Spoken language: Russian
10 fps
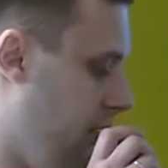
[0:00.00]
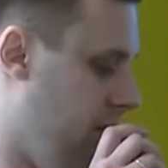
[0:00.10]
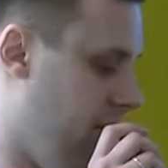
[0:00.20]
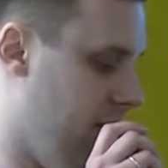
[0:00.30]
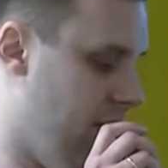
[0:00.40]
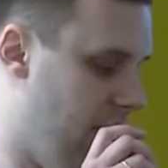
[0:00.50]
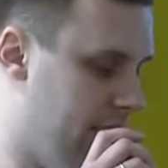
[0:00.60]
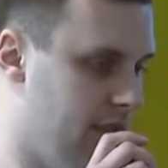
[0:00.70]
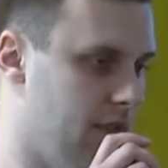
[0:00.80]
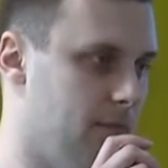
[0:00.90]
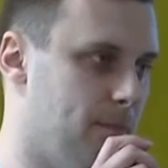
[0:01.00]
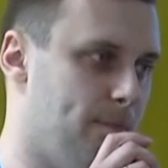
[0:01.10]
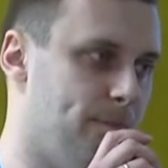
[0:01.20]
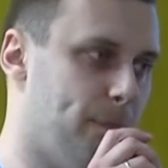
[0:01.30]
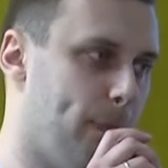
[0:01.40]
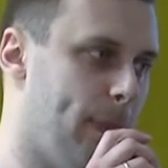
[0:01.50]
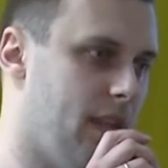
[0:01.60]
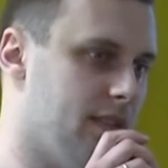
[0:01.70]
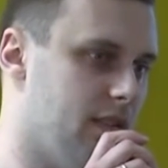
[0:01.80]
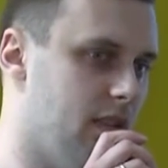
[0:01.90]
А, они
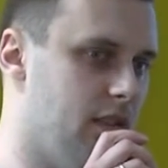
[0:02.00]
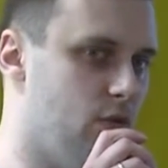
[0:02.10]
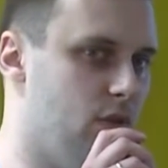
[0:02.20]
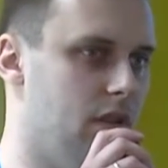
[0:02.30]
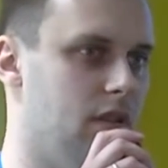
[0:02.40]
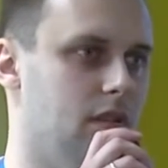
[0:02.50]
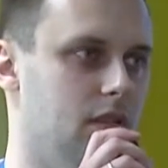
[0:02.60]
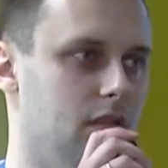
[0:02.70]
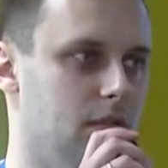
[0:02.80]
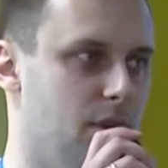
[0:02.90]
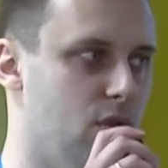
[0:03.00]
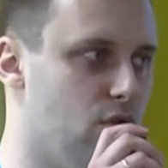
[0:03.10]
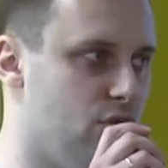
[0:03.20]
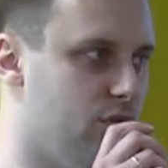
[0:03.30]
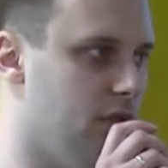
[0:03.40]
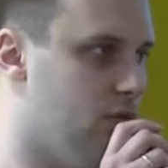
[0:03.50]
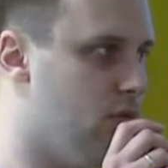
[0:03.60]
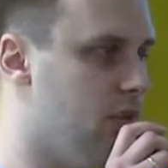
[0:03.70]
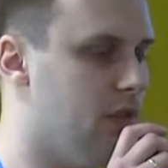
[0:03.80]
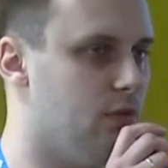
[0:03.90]
сыграли роль, э, похожую на ту
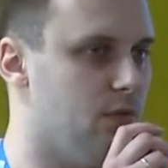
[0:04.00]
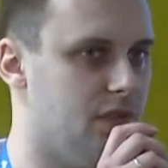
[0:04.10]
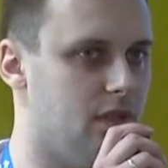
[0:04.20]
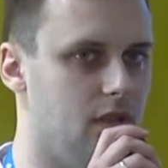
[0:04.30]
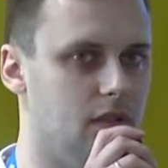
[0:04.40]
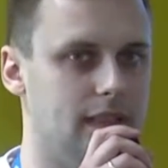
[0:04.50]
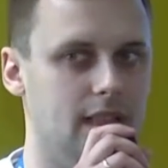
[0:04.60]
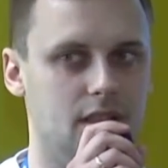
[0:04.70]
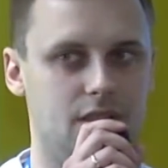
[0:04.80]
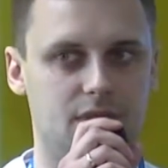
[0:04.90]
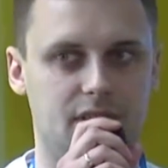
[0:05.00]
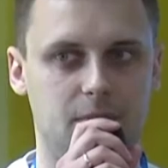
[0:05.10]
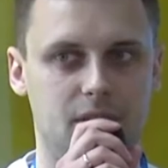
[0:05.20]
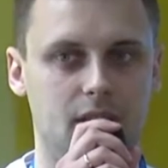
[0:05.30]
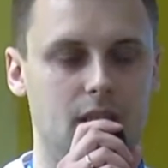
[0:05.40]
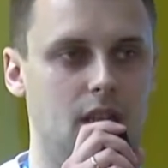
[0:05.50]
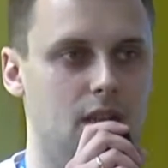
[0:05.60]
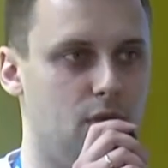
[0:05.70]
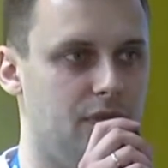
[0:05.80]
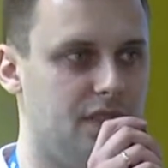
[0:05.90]
роль, которую сыграл для JavaScript
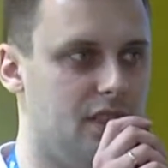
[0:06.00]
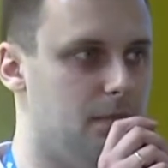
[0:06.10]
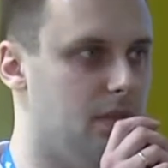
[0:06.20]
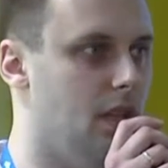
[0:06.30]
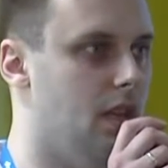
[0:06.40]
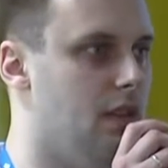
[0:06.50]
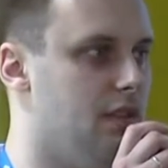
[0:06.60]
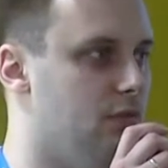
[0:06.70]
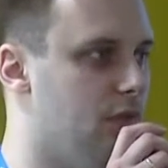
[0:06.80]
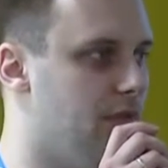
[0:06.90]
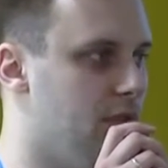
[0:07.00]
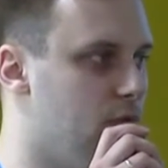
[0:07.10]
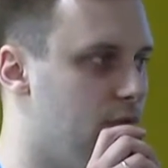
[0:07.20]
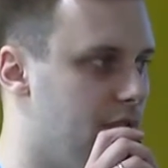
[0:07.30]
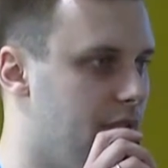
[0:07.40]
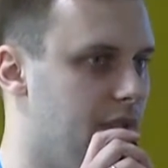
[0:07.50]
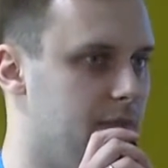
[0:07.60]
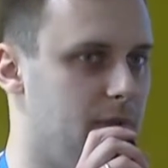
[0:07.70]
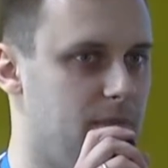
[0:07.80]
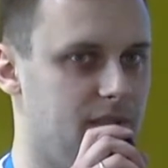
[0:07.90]
CoffeeScript. Сегодня все лучшие
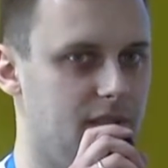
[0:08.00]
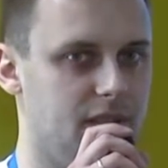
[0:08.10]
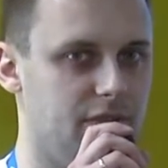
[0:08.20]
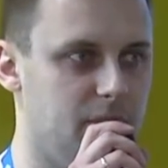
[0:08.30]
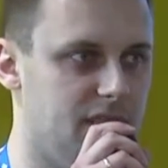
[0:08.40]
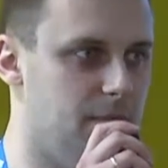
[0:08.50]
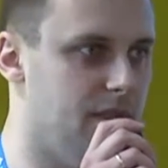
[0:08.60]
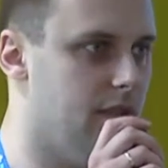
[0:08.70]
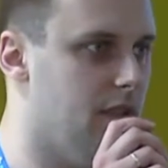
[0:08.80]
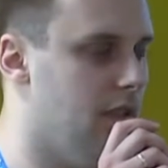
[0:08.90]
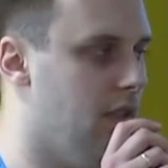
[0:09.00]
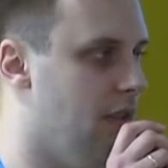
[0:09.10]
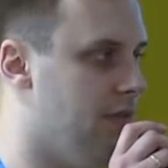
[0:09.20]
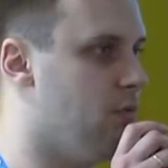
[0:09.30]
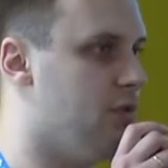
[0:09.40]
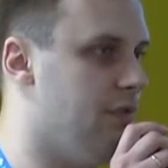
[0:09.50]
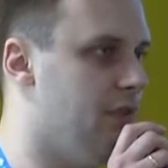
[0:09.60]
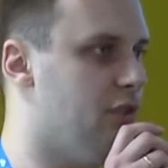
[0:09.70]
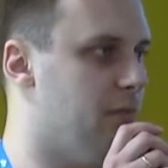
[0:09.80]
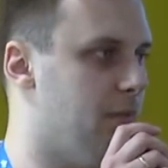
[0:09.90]
из препроцессоров постепенно, все лучшие
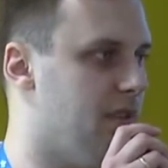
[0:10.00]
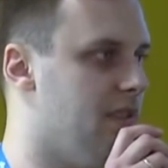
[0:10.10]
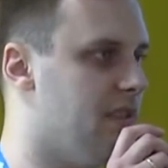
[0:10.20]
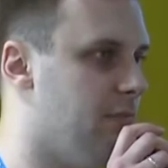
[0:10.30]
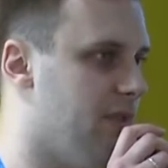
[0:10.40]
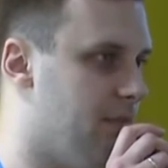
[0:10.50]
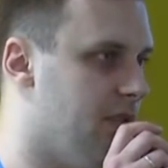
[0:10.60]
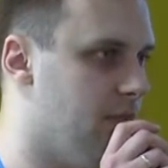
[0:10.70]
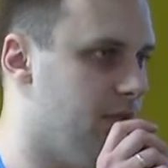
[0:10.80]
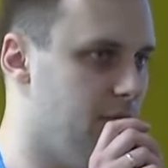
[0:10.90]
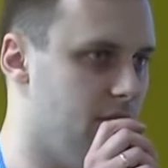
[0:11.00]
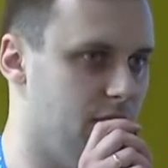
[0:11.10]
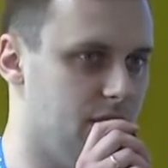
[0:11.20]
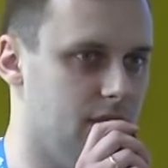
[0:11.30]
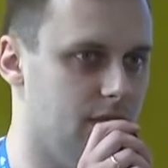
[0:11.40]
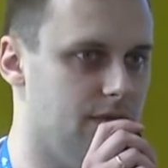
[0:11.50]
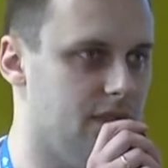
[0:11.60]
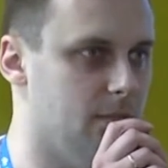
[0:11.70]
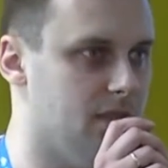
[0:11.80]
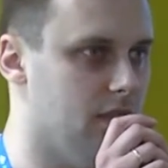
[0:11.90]
фичи препроцессоров постепенно перебираются в
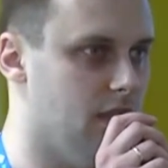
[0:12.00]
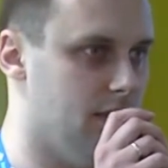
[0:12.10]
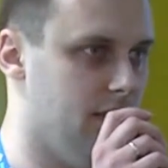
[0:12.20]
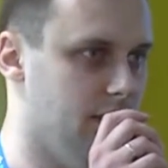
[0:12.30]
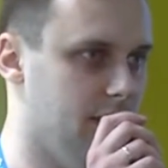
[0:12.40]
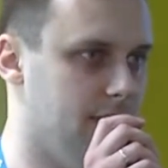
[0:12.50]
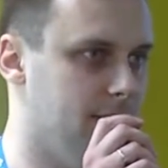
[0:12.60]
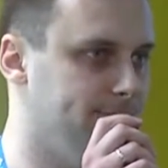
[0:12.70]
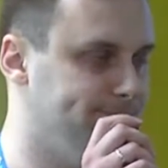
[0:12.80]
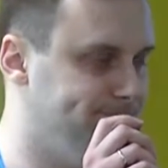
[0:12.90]
сам стандарт CSS.